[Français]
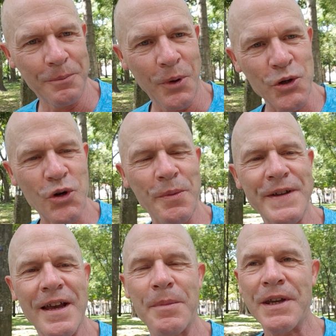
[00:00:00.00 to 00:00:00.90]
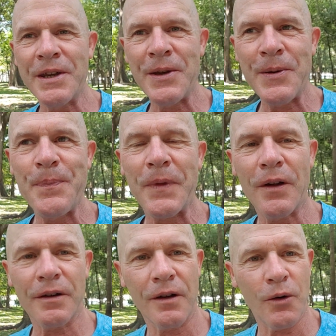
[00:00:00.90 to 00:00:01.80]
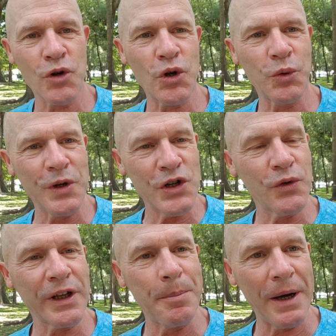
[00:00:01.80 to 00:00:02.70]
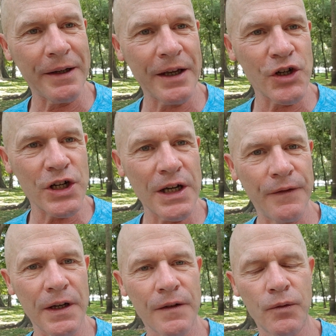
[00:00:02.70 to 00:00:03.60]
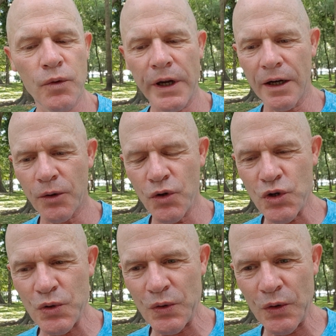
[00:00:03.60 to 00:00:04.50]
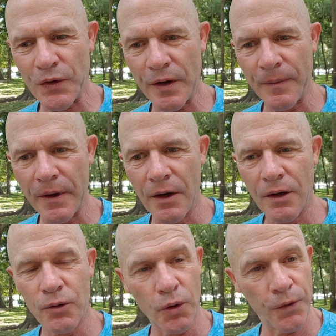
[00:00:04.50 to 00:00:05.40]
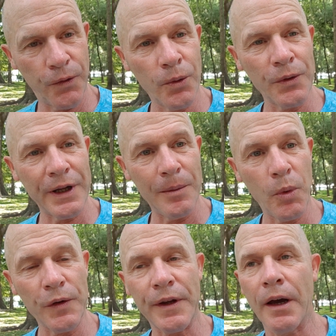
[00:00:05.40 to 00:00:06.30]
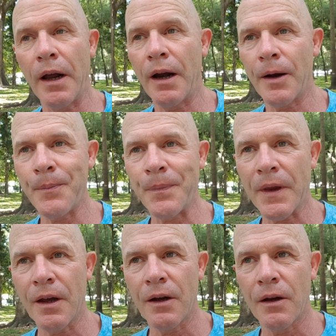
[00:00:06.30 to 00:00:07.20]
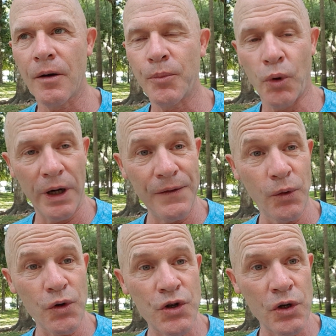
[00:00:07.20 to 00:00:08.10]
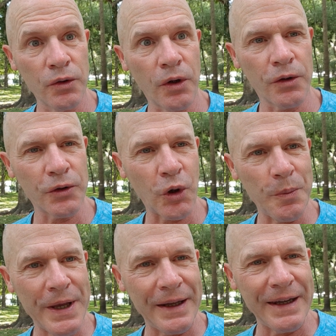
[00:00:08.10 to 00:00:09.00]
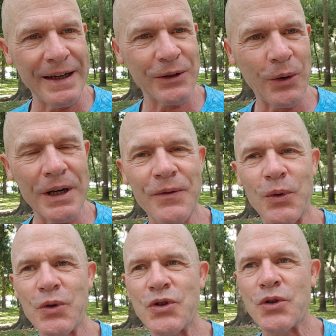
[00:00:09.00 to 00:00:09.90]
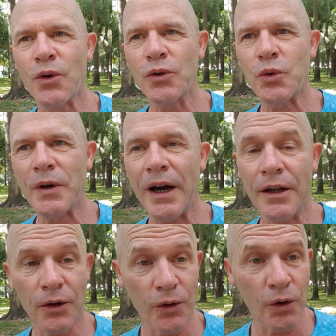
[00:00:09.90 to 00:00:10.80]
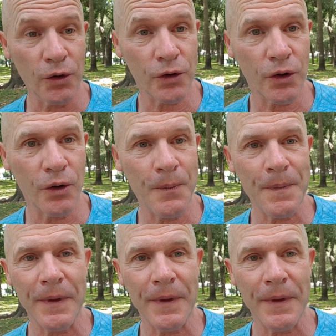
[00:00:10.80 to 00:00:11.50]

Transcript: Bonjour mes amis, aujourd'hui je voudrais partager avec vous quelque chose de fondamental pour l'évolution dans notre bien-être, l'évolution en tout cas dans notre